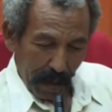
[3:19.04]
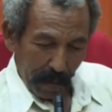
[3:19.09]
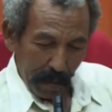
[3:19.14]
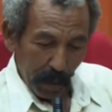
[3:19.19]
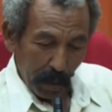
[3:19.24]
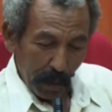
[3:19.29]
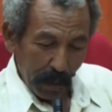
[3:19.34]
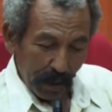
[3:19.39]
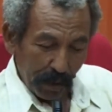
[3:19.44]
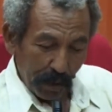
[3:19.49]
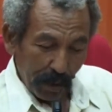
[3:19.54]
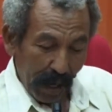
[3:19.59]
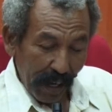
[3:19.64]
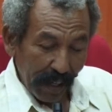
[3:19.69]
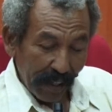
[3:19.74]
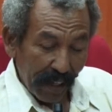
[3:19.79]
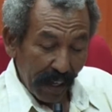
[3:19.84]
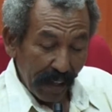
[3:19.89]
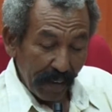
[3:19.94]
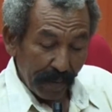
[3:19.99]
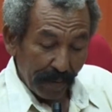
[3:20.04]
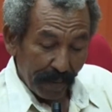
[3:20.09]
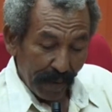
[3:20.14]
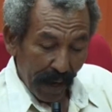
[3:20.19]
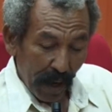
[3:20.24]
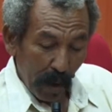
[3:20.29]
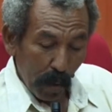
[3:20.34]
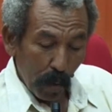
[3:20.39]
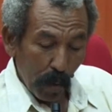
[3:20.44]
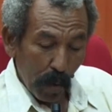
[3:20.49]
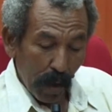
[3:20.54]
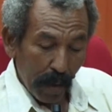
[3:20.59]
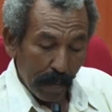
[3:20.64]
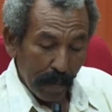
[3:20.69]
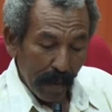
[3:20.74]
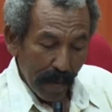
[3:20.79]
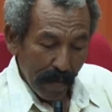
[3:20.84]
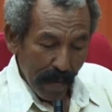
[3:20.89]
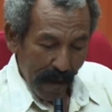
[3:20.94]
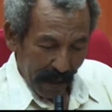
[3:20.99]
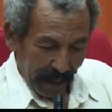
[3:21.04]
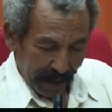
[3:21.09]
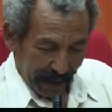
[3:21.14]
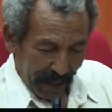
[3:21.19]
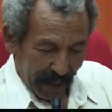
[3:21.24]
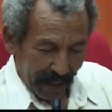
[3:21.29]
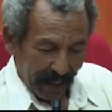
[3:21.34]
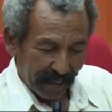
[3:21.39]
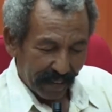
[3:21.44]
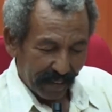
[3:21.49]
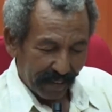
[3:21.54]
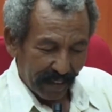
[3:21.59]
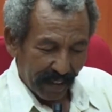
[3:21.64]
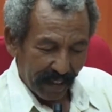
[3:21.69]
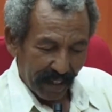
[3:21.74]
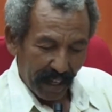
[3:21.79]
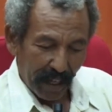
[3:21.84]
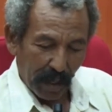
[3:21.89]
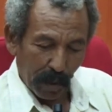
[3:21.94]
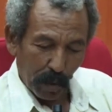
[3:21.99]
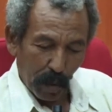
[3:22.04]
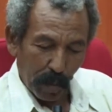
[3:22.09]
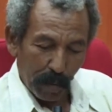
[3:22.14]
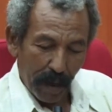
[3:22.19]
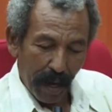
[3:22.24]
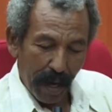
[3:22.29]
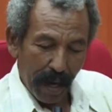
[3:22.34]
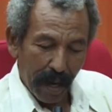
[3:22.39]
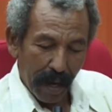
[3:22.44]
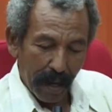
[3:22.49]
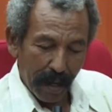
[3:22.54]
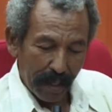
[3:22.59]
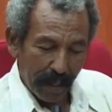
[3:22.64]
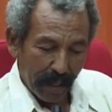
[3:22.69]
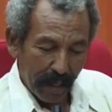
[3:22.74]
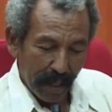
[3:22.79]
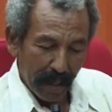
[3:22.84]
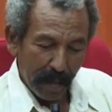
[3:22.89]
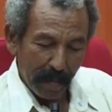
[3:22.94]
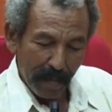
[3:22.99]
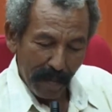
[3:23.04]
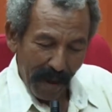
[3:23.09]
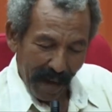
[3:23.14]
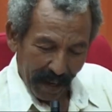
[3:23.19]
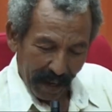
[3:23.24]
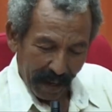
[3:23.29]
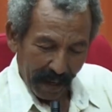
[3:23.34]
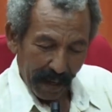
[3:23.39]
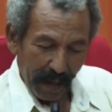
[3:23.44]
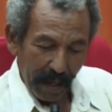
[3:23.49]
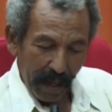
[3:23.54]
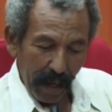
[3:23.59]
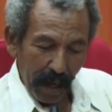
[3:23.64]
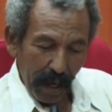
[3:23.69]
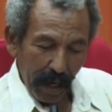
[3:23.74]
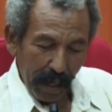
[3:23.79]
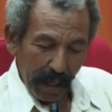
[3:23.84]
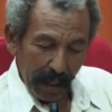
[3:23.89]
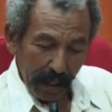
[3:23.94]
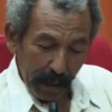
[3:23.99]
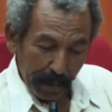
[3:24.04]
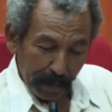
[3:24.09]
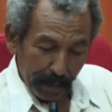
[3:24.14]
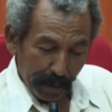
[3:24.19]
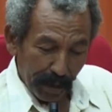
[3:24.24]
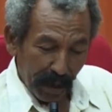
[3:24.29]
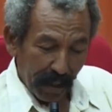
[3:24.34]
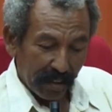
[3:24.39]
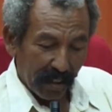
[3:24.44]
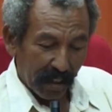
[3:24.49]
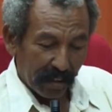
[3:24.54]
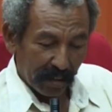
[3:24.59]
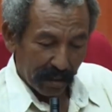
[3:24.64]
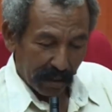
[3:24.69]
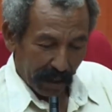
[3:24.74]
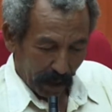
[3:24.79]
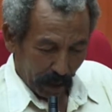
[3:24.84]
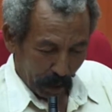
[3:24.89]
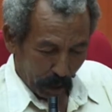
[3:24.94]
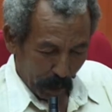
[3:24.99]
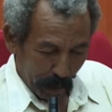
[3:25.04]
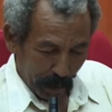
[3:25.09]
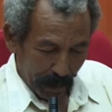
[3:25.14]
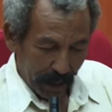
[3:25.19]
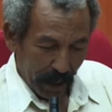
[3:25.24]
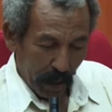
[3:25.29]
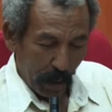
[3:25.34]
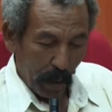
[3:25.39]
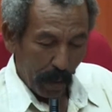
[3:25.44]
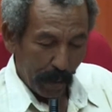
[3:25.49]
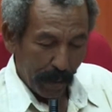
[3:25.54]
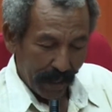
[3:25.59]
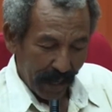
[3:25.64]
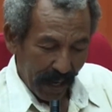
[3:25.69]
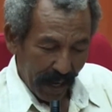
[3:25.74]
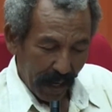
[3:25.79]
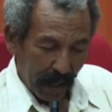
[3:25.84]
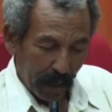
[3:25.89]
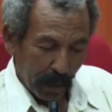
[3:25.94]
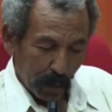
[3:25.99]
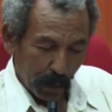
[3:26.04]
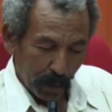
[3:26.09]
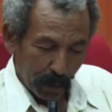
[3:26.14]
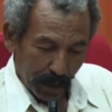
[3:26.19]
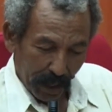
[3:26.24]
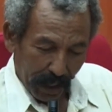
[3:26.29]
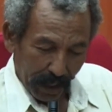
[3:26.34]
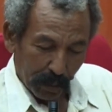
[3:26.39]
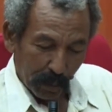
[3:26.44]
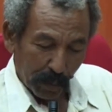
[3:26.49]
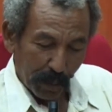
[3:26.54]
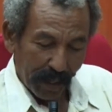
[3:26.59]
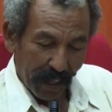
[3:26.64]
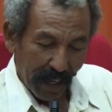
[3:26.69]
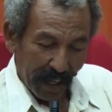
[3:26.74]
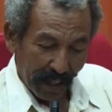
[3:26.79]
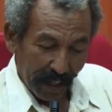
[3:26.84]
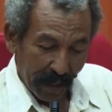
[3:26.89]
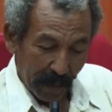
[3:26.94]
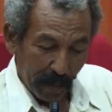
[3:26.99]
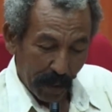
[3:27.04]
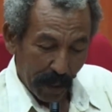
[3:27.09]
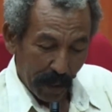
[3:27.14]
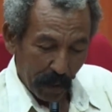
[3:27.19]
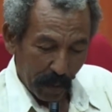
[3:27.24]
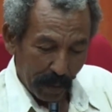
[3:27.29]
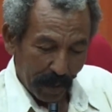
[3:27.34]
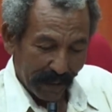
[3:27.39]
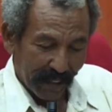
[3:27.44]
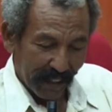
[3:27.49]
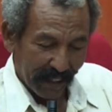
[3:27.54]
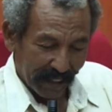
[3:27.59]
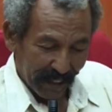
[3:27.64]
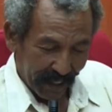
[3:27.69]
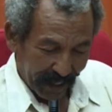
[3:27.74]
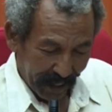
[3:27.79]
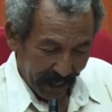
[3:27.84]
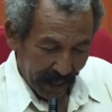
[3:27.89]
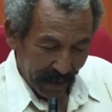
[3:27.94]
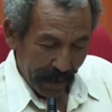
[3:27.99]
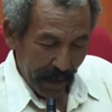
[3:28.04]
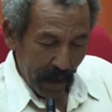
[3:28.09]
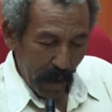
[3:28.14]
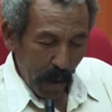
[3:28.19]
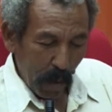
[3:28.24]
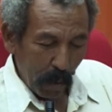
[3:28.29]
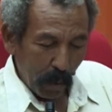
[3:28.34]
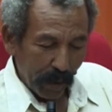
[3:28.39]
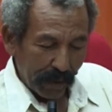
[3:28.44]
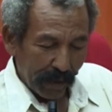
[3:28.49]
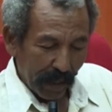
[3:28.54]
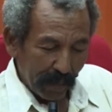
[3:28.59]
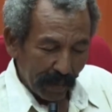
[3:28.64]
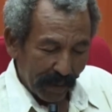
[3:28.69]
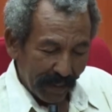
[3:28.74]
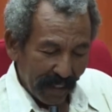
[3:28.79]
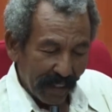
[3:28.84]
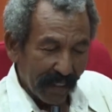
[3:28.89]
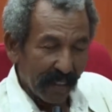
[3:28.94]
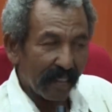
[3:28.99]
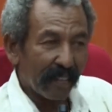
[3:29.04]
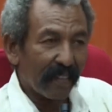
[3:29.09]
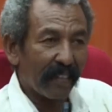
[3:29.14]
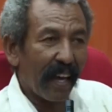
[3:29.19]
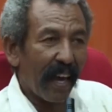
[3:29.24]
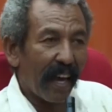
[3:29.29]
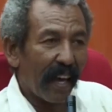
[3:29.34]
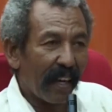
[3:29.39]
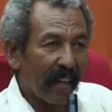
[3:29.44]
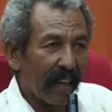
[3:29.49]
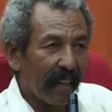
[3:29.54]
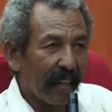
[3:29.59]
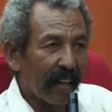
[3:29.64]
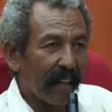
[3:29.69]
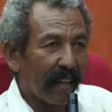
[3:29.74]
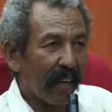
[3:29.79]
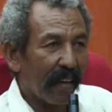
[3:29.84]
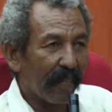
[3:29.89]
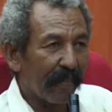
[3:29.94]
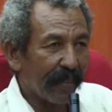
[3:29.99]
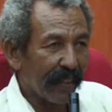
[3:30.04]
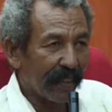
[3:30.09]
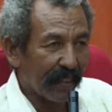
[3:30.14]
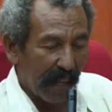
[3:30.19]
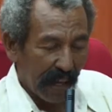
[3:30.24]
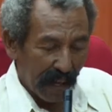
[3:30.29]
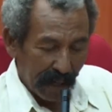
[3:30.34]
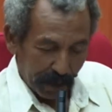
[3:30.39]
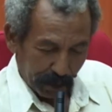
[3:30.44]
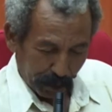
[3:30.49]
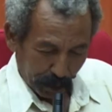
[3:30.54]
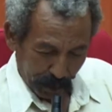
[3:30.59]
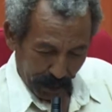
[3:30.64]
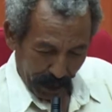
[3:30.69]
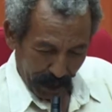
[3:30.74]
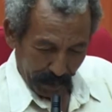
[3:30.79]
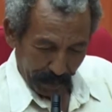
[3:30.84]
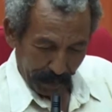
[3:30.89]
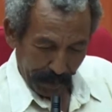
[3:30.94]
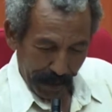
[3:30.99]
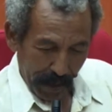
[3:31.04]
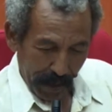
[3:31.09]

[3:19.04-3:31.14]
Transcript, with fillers: محور السؤال كيف وبماذا يتسنى لكم إعمال الخطوات التراكمية وبناء القدرات ونقل المعلومات السرة وتمكين ذلك لكافة أهل السودان.